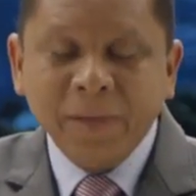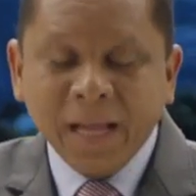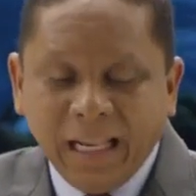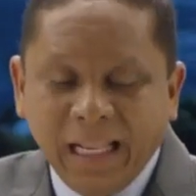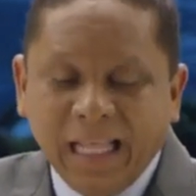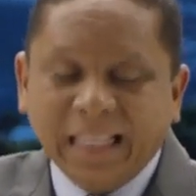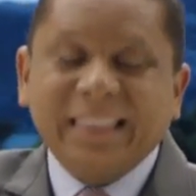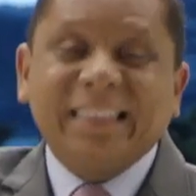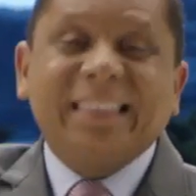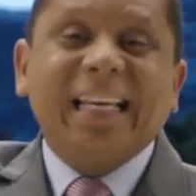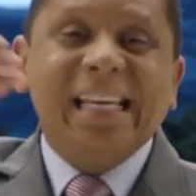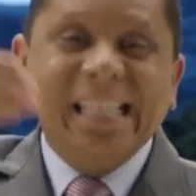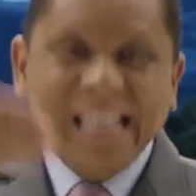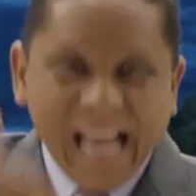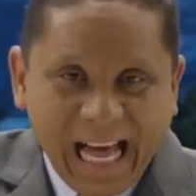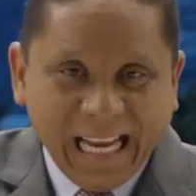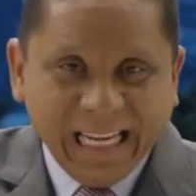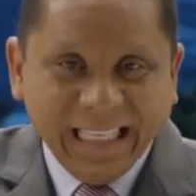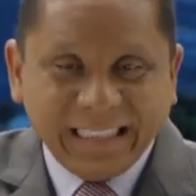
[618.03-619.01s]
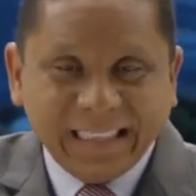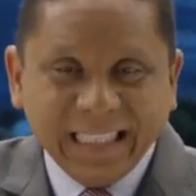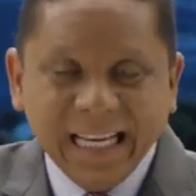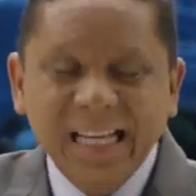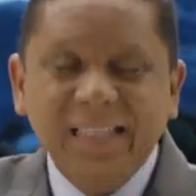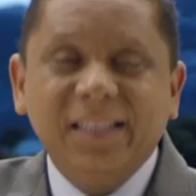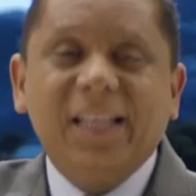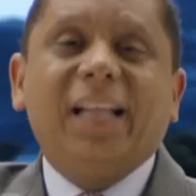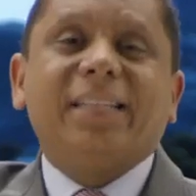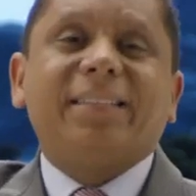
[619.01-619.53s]
Las señales
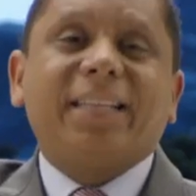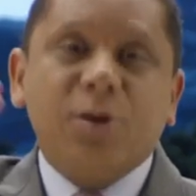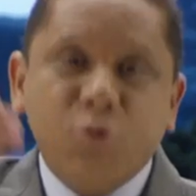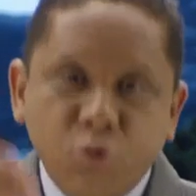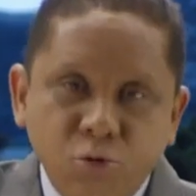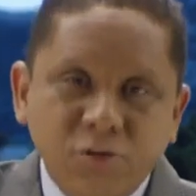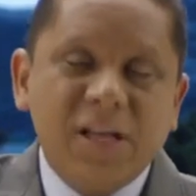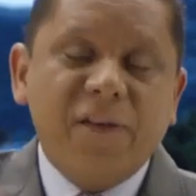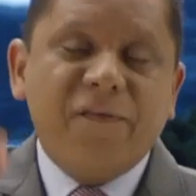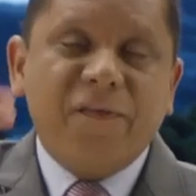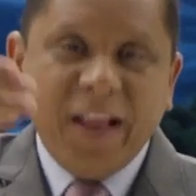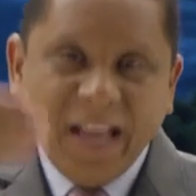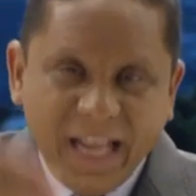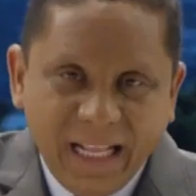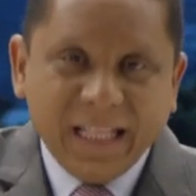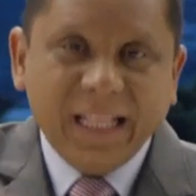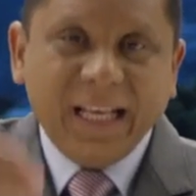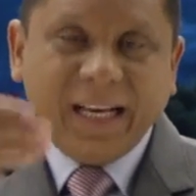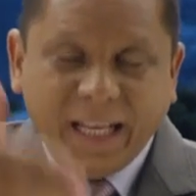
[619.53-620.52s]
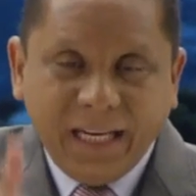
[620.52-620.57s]
de la segunda venida de